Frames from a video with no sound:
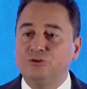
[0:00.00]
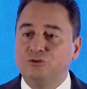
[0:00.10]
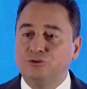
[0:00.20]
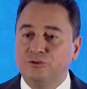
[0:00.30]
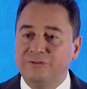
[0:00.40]

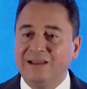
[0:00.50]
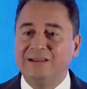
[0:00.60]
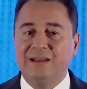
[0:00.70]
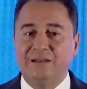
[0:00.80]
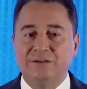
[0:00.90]
yürür,
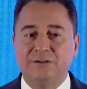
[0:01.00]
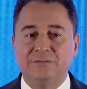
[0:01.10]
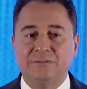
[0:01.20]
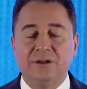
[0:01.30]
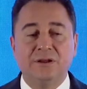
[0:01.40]
güvenle.
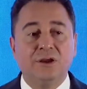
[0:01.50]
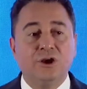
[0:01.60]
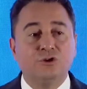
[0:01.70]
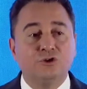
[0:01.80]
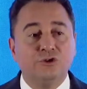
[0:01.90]

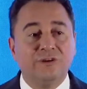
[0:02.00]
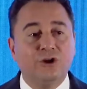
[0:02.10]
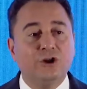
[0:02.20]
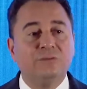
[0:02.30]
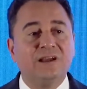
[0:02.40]

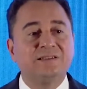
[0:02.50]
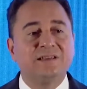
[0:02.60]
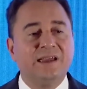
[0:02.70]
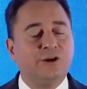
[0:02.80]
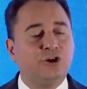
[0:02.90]
Güven
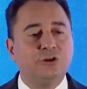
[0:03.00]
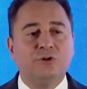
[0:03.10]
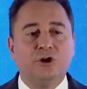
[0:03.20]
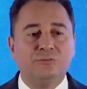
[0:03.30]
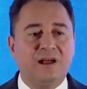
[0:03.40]
olmayınca
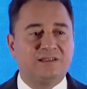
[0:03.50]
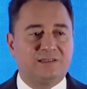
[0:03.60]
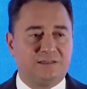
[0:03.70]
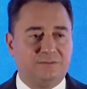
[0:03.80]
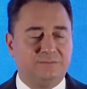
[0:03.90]
ekonomi
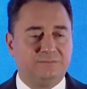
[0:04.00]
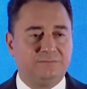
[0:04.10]
olmaz.